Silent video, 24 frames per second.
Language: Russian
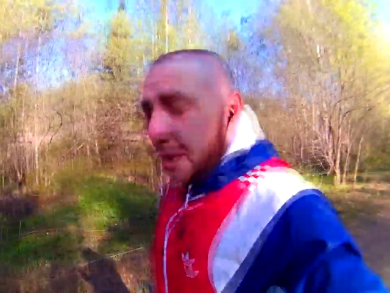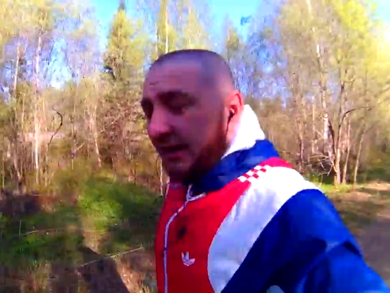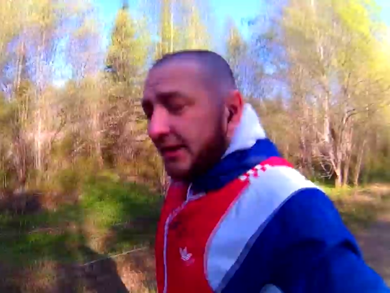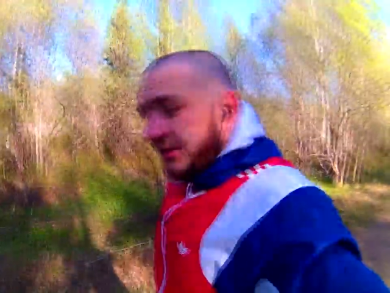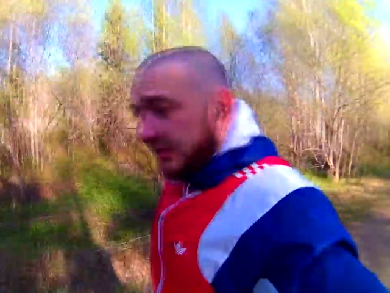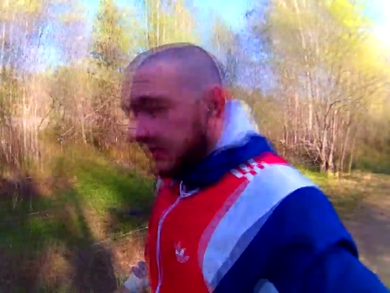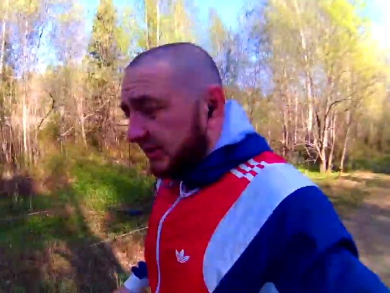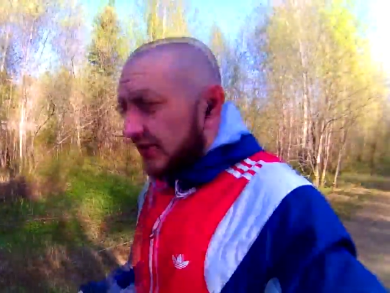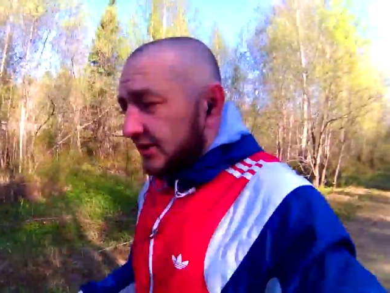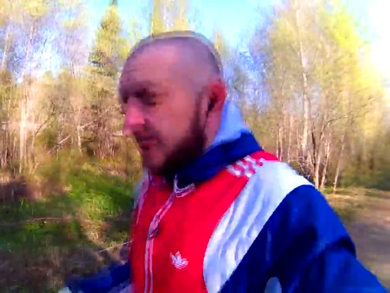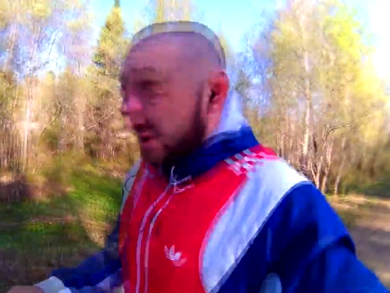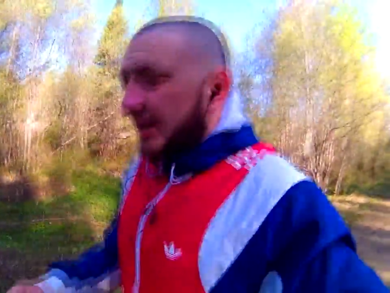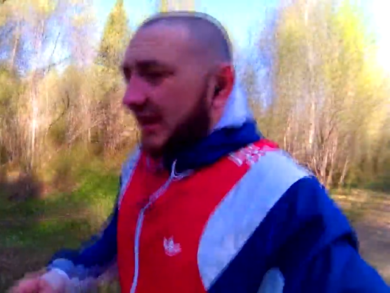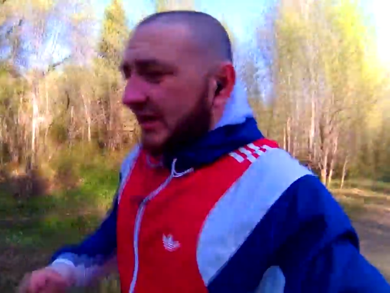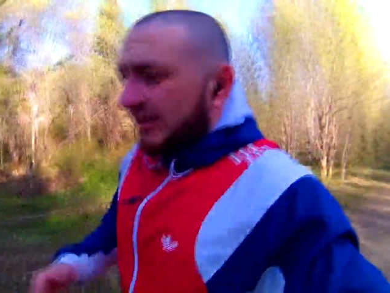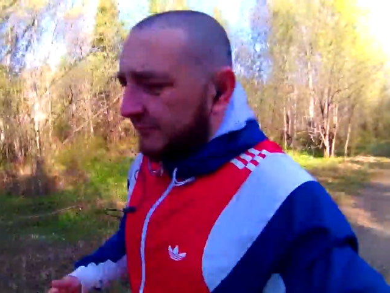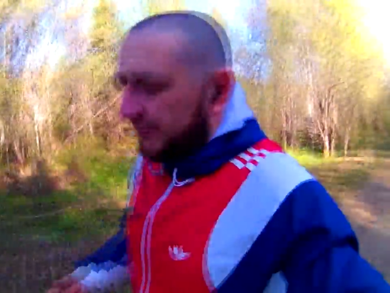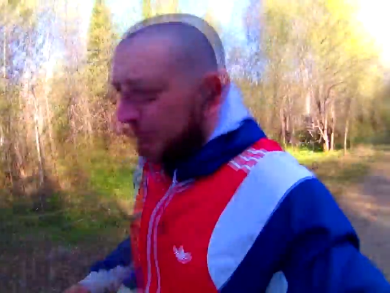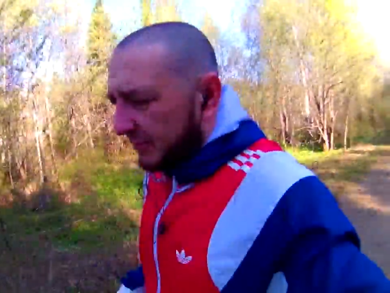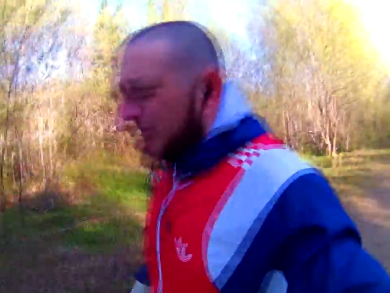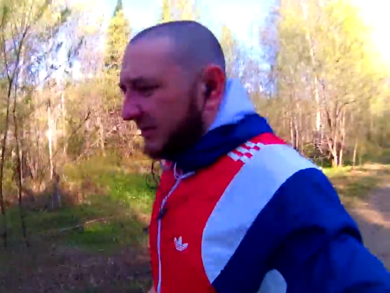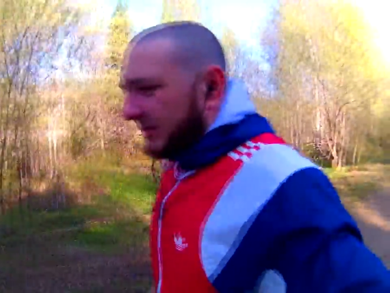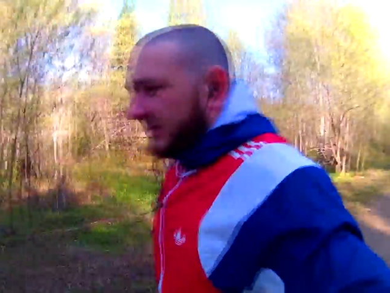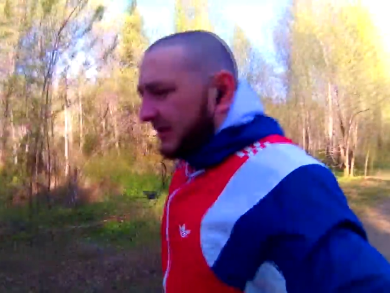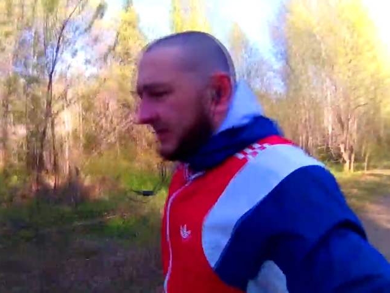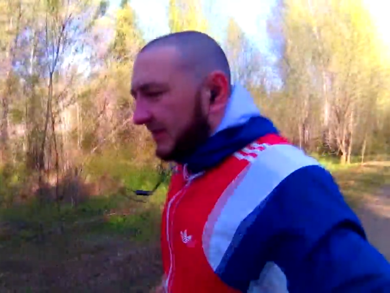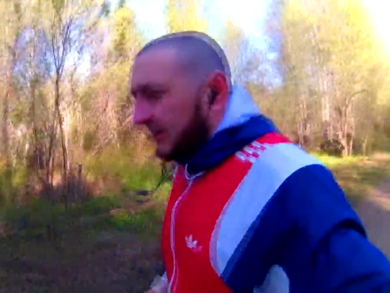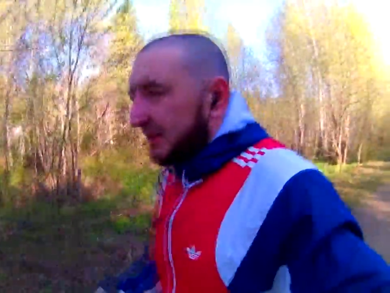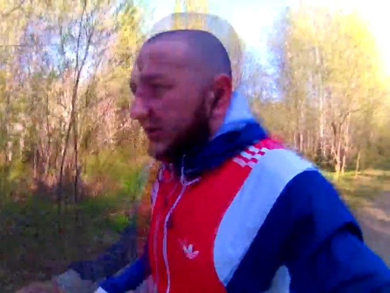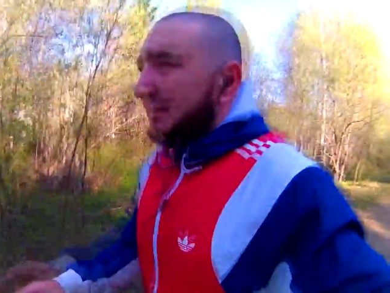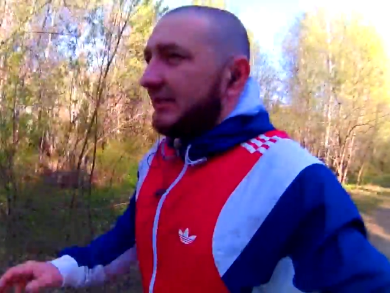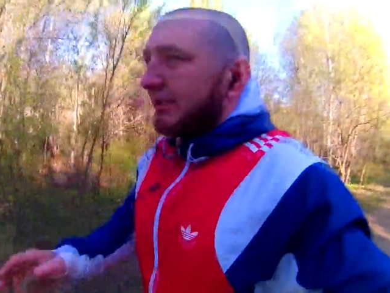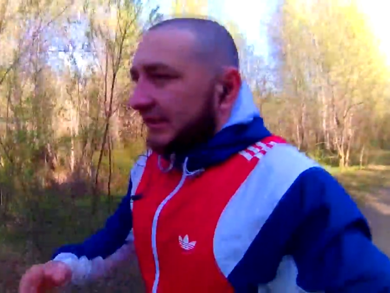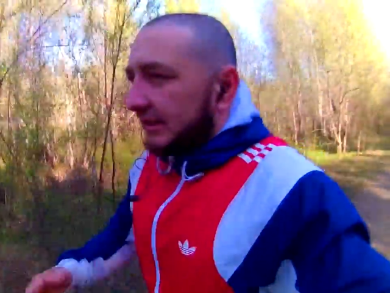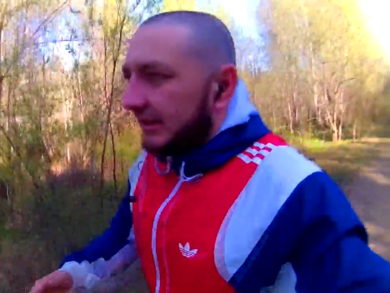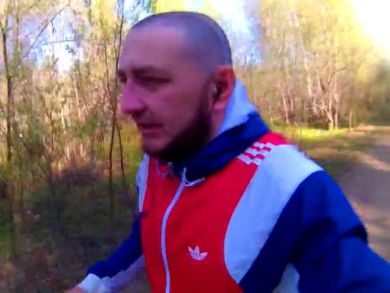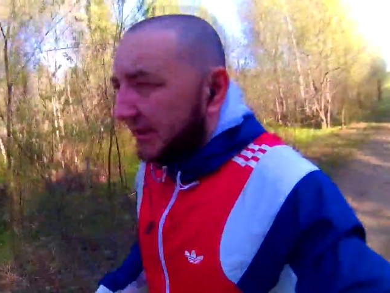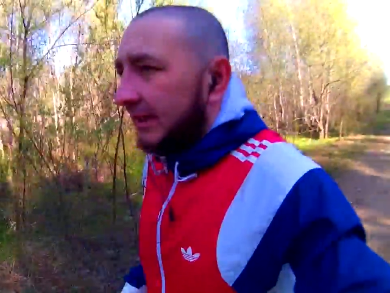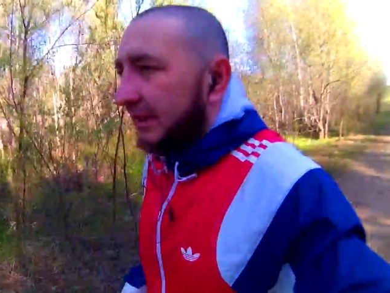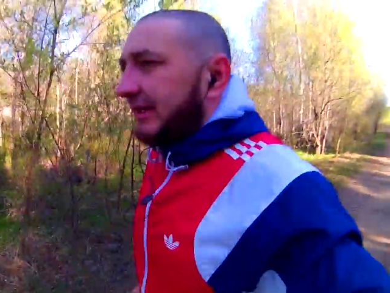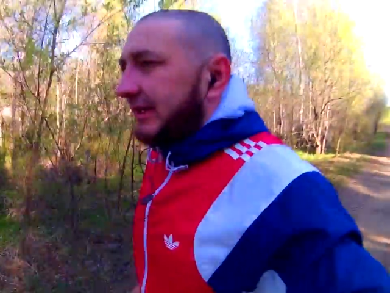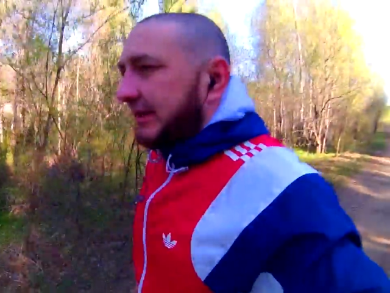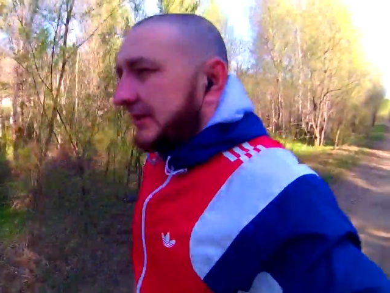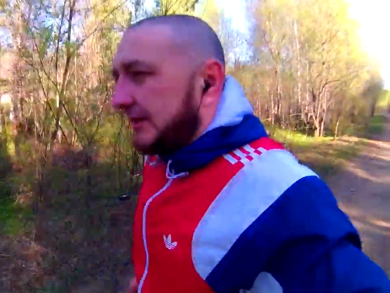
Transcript: держать в пределах где-то